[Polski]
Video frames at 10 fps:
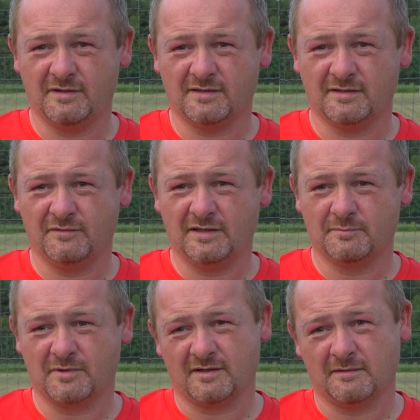jestem
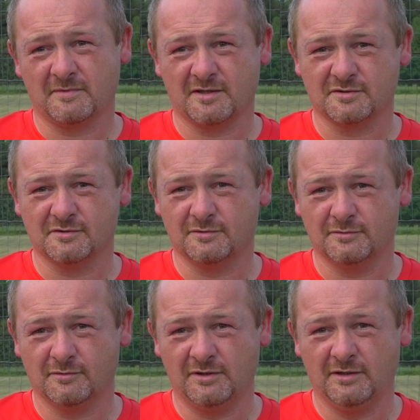wiceprezesem zarządu
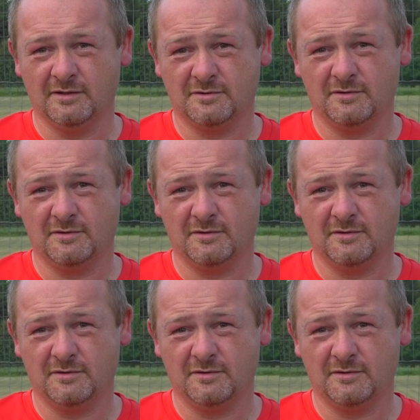i